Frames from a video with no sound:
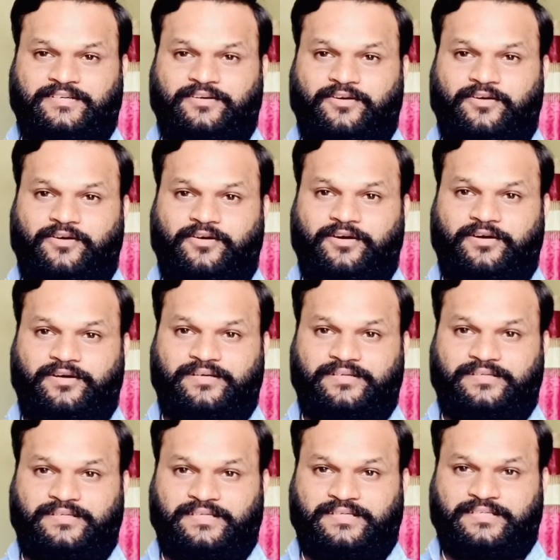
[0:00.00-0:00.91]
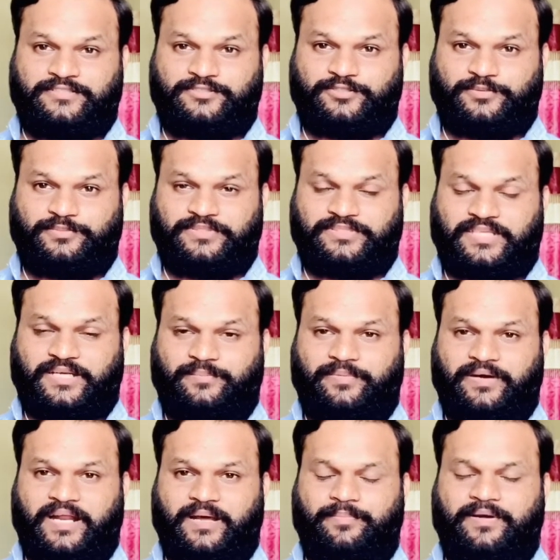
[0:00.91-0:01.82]
और जो भीतर
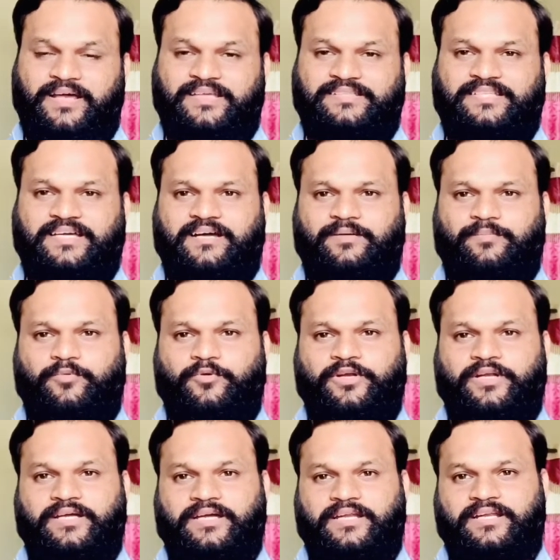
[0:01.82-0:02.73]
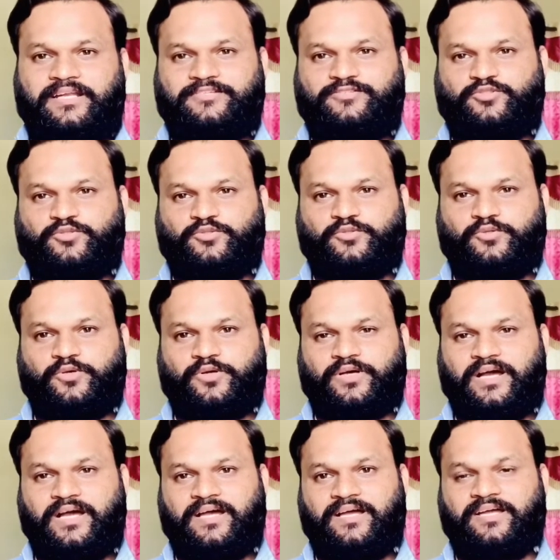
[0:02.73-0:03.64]
भरा पड़ा था वो निकलना शुरू
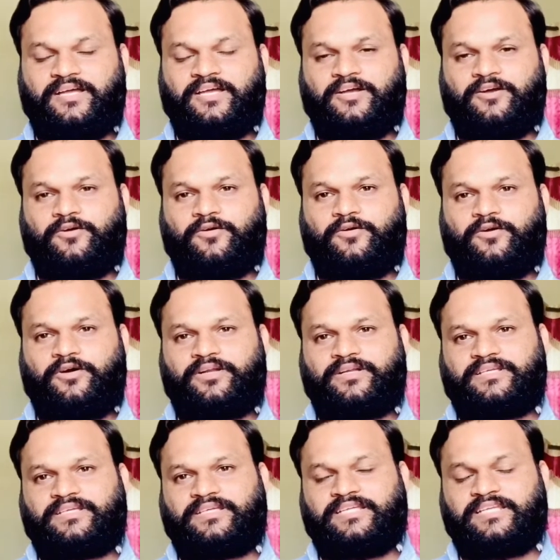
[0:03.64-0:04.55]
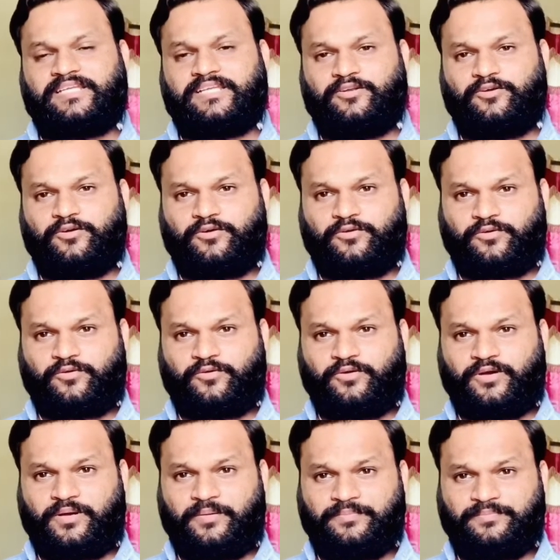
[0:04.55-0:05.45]
होगा और किन्हीं लोगों
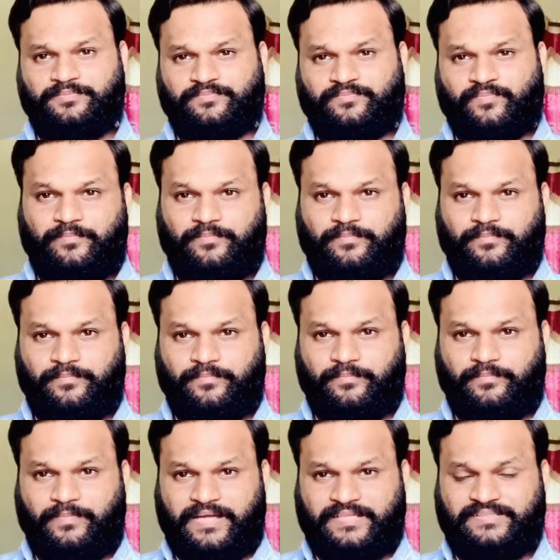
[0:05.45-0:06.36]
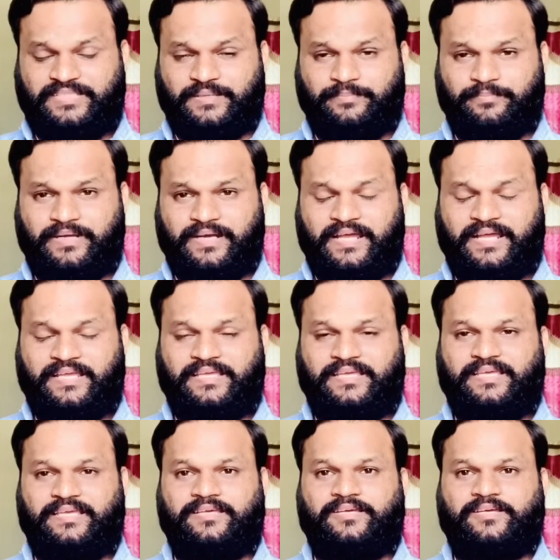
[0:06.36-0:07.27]
को हम माध्यम
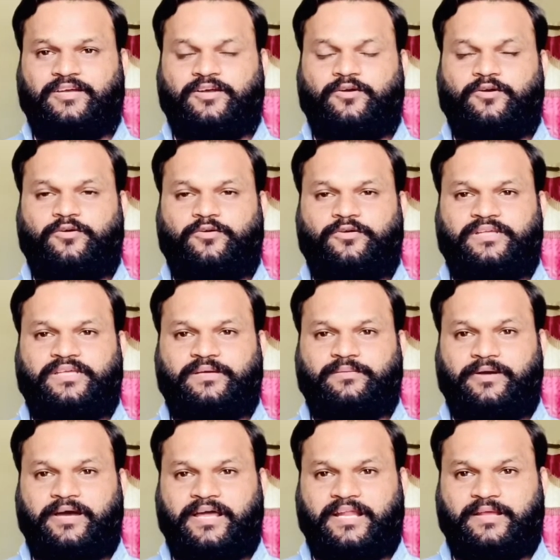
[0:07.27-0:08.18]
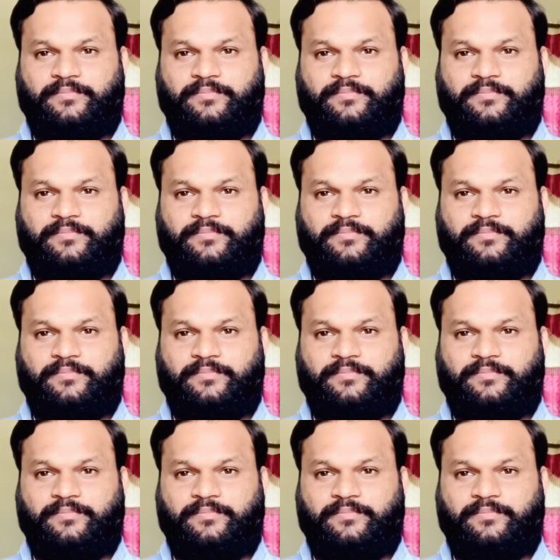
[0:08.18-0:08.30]
बनाएंगे और उनके बारे